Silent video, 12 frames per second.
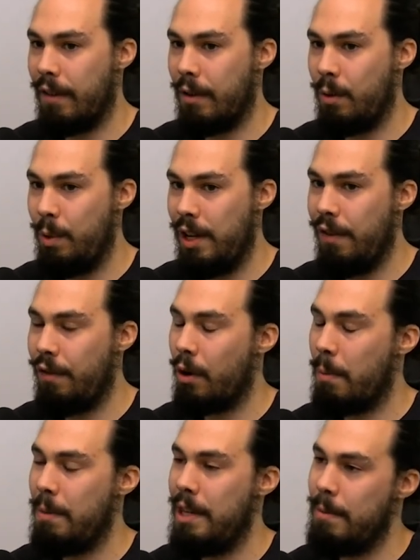oui, il faut un
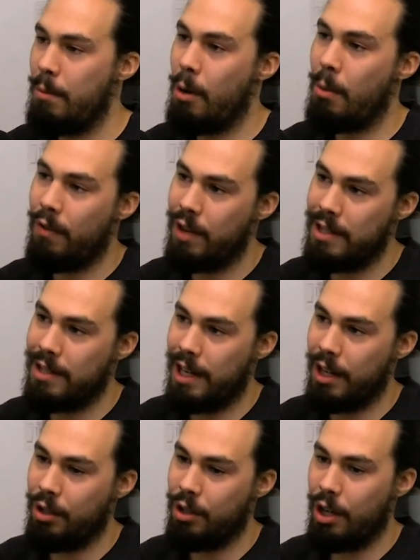minimum, on va
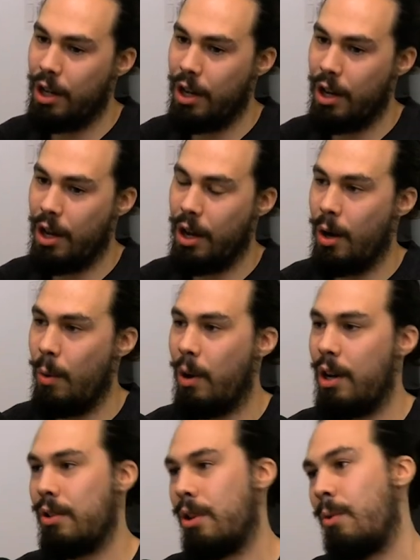dire, de euh,
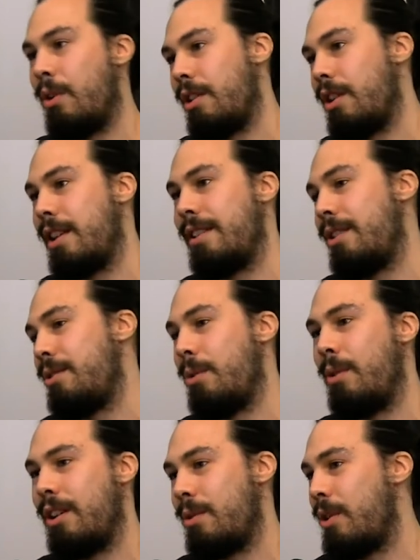walk the walk, euh, talk the
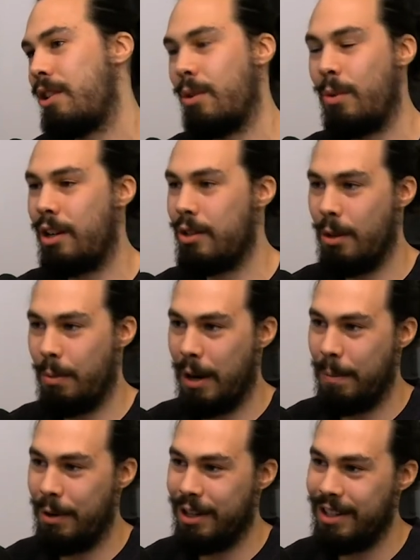walk, walk the walk, peu importe.